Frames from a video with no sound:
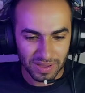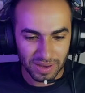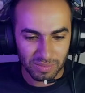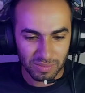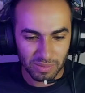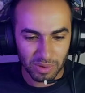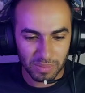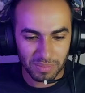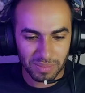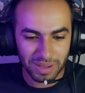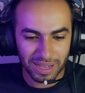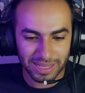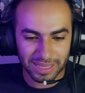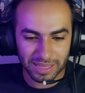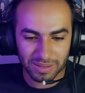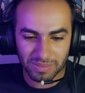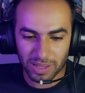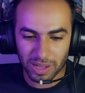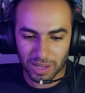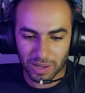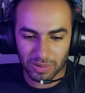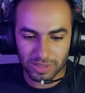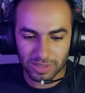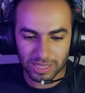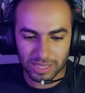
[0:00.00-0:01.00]
فالمهم
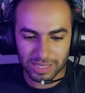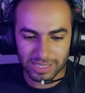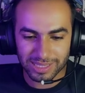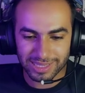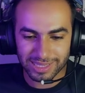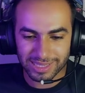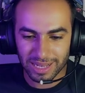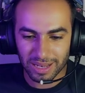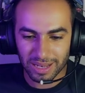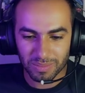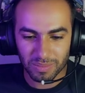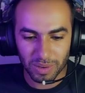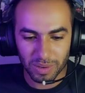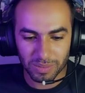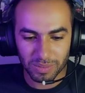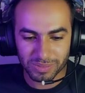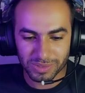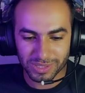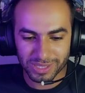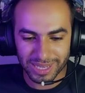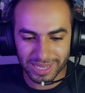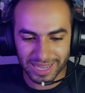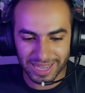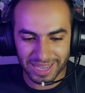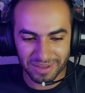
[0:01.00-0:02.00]
هتبدا اهو تنزل
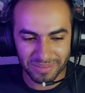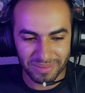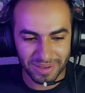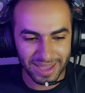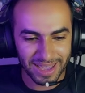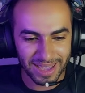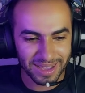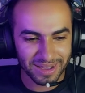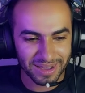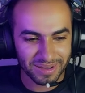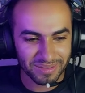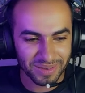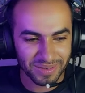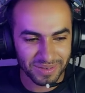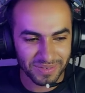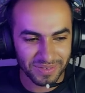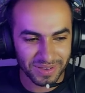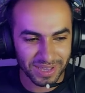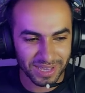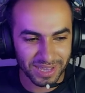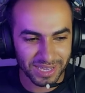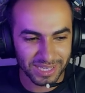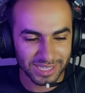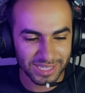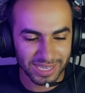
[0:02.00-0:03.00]
بابجي يا جماعه ما
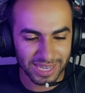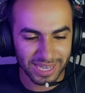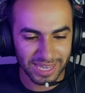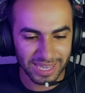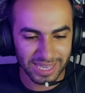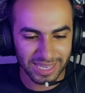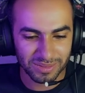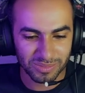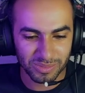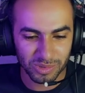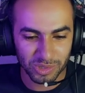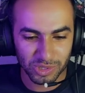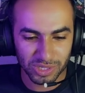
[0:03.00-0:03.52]
فيهاش اي